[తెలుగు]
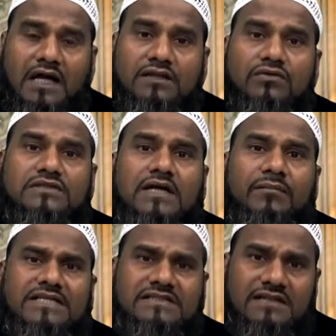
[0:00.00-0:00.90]
అతను
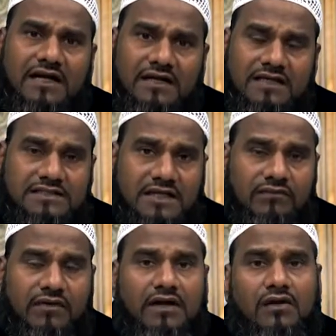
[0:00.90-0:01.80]
సమస్తాన్ని
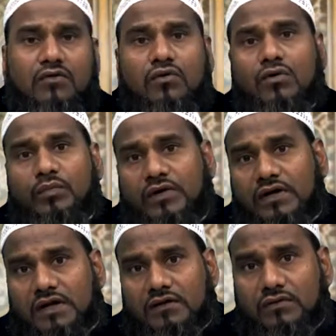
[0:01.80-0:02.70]
సర్వాన్ని
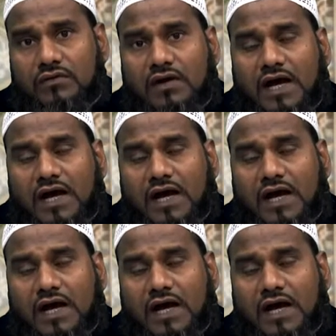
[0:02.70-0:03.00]
కోల్పోయినట్టు